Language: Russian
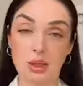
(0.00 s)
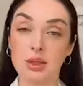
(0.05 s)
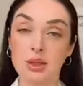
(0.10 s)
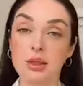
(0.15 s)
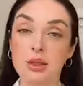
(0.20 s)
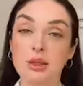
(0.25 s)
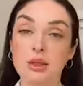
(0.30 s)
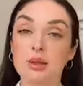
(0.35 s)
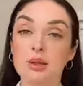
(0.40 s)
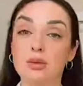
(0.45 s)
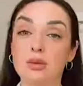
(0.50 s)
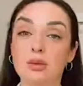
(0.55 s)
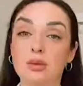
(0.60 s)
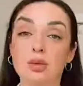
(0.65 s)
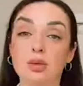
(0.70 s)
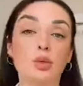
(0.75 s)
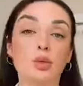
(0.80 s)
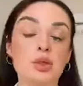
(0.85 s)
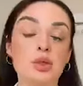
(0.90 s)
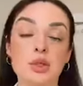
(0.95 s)
ты не
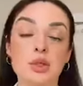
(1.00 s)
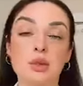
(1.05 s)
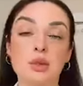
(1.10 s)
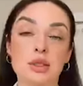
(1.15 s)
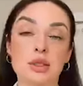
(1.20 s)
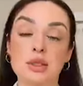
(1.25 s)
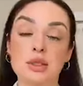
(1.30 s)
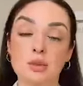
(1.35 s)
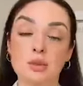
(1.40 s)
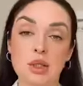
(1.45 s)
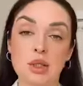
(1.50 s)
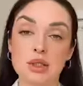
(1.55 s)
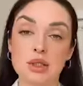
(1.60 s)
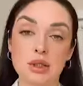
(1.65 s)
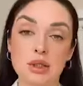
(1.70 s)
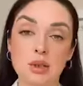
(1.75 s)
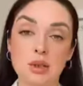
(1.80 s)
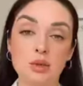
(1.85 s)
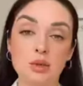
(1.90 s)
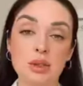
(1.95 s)
глупостями не
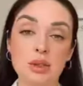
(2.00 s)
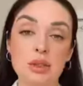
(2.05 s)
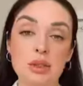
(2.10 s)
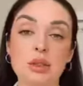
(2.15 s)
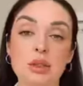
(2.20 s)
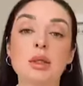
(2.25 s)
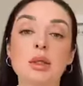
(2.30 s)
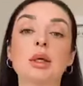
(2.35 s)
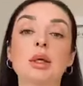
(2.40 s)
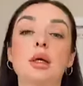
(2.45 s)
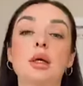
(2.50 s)
занимаешься на улице,